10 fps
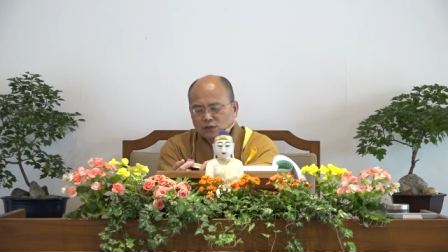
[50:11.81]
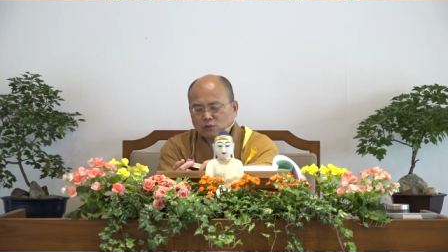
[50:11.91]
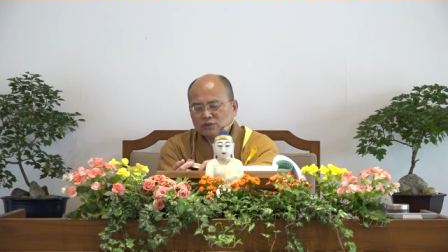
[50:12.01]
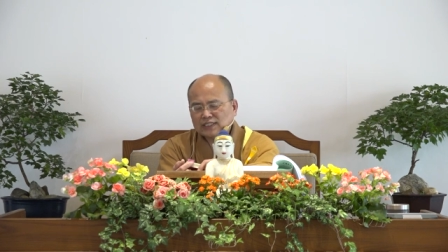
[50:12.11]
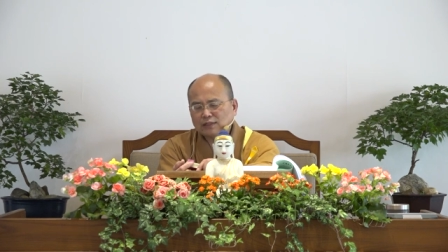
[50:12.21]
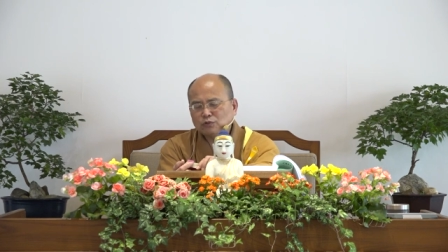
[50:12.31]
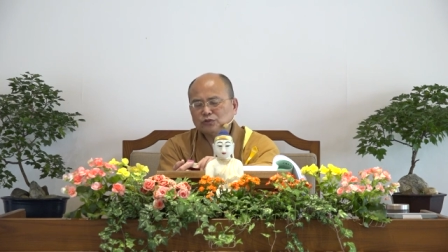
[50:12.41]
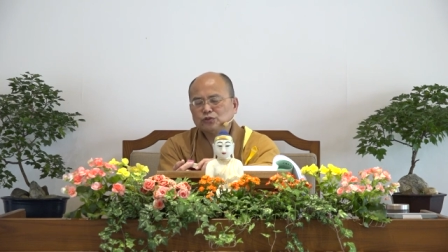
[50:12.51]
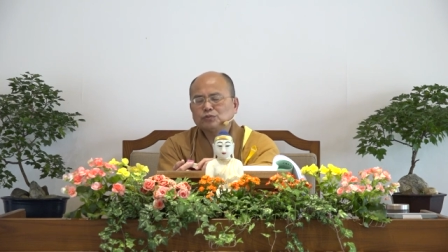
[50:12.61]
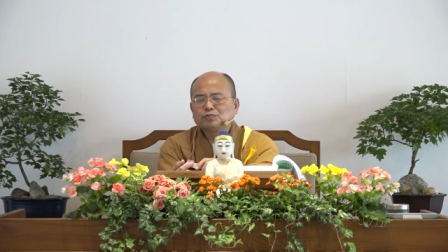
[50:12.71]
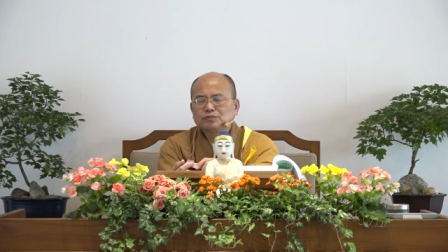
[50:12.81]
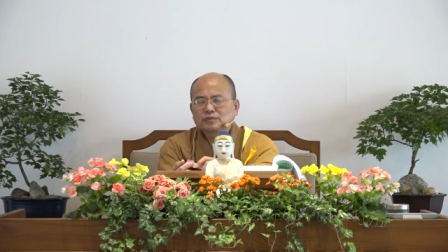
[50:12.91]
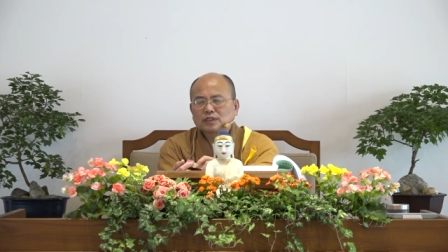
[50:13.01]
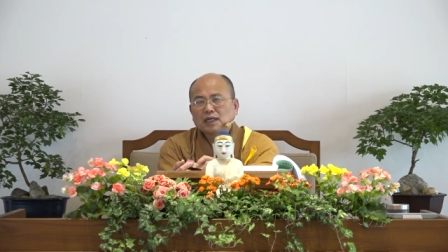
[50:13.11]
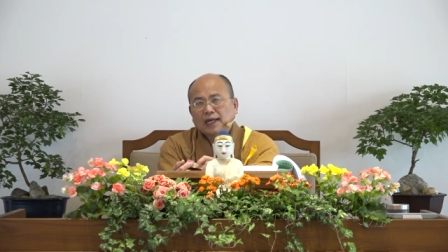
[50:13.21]
共相问讯，
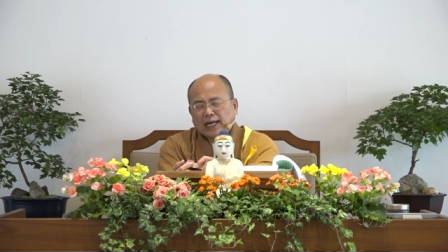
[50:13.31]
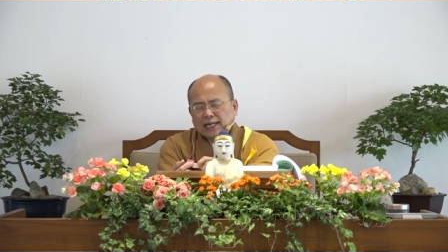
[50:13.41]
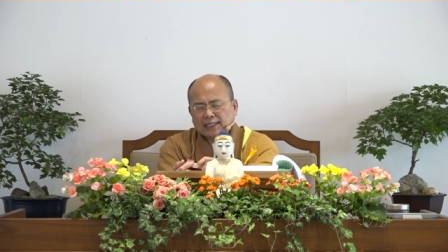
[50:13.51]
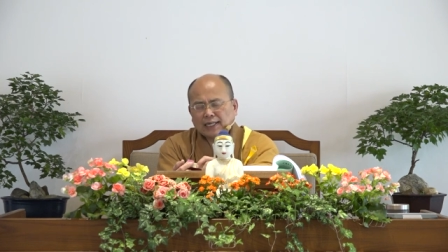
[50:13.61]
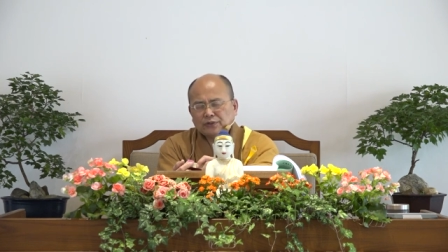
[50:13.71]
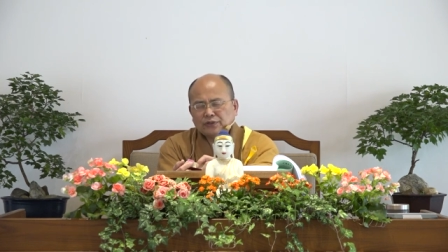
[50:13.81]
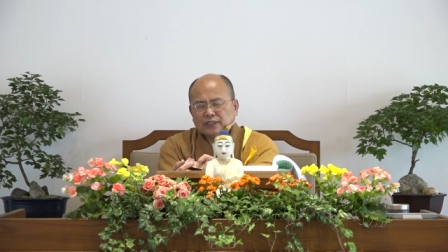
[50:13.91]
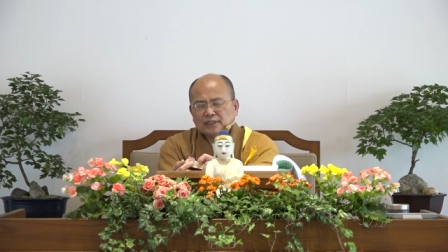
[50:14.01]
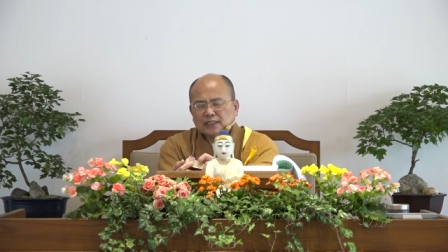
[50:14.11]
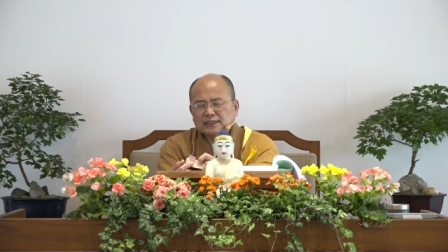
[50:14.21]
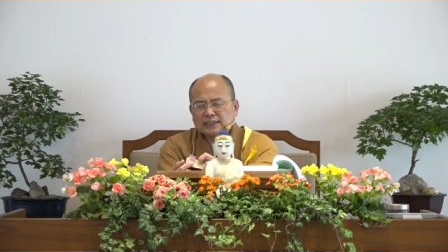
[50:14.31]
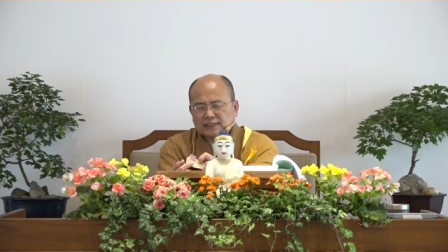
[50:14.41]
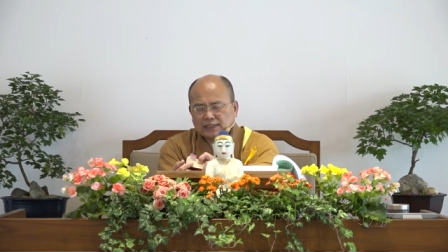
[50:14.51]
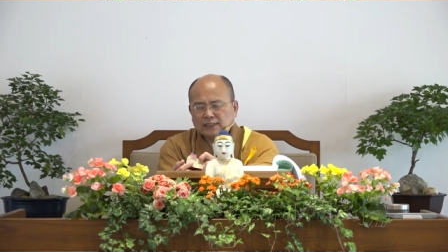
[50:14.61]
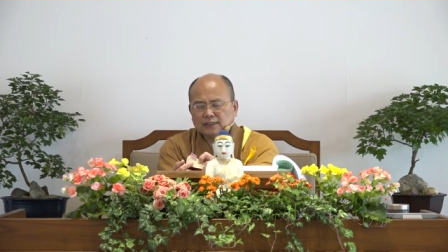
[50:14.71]
阿那利跟二
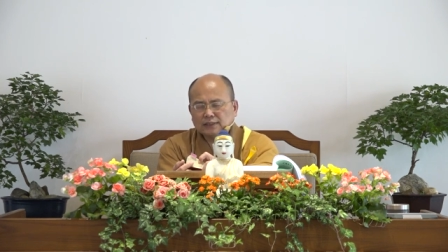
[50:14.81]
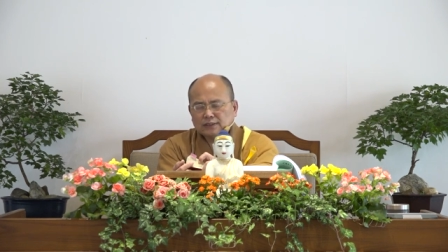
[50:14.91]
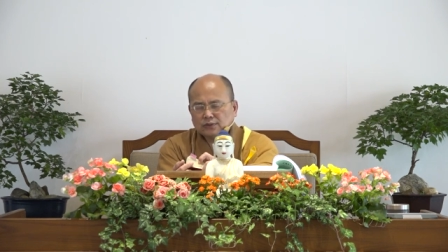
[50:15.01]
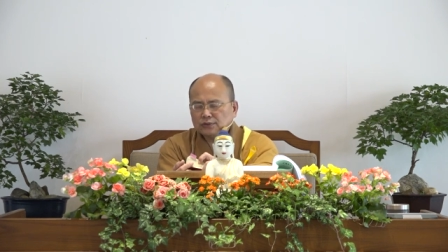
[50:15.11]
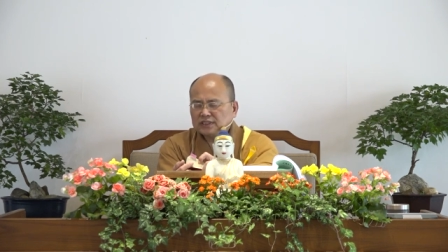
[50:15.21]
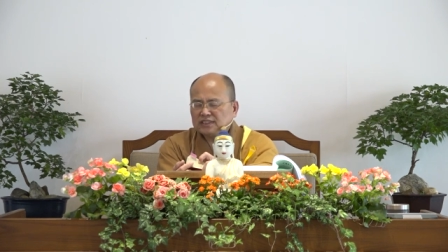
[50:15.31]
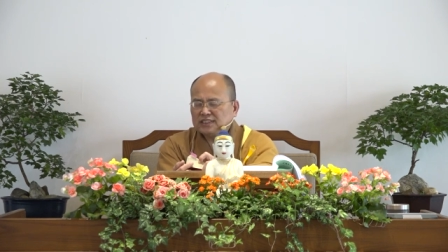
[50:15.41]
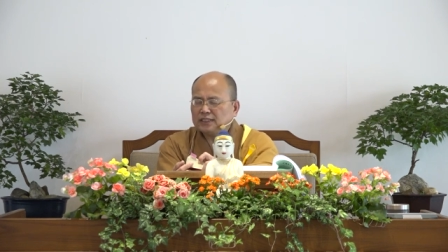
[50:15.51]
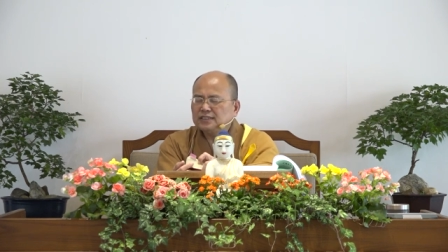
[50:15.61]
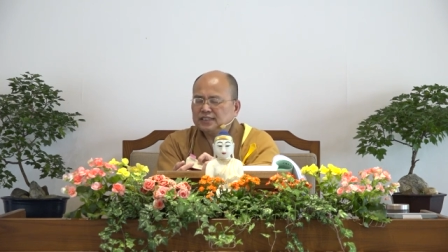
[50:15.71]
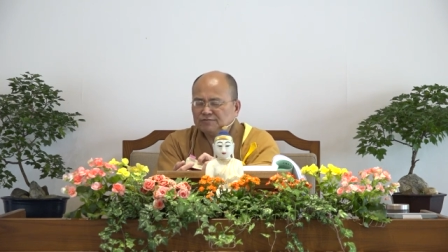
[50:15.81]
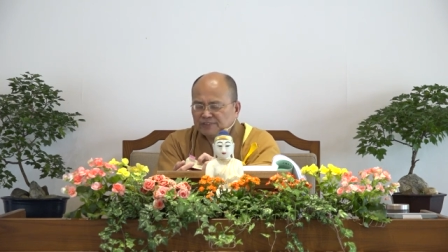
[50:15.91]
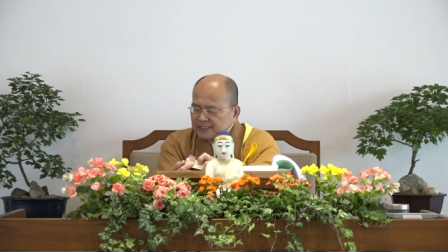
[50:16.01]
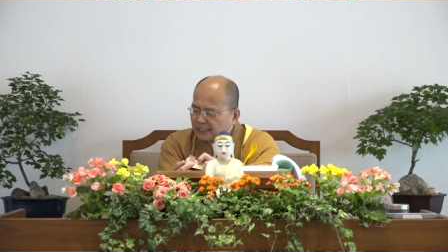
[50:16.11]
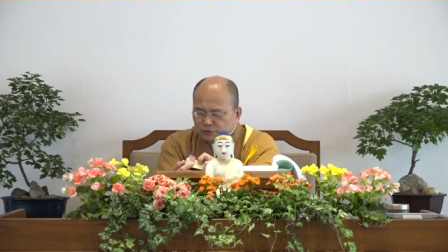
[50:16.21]
十亿尔都是精进
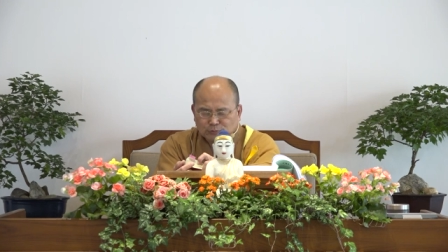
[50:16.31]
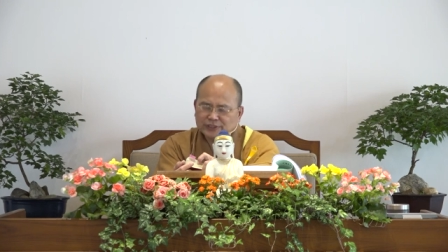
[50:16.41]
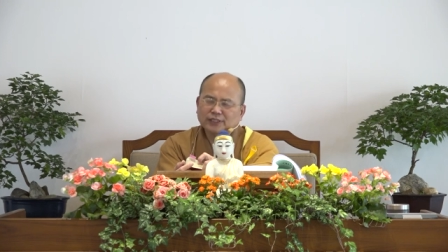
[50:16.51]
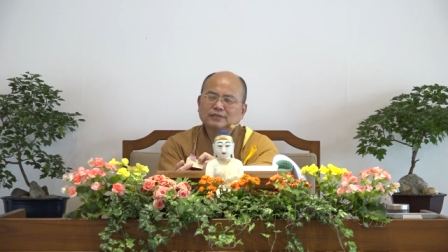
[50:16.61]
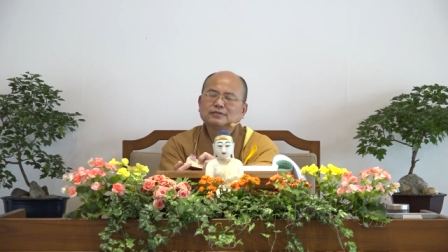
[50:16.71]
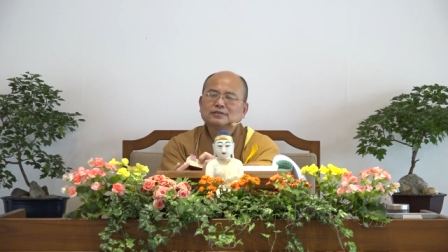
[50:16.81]
非常有名的，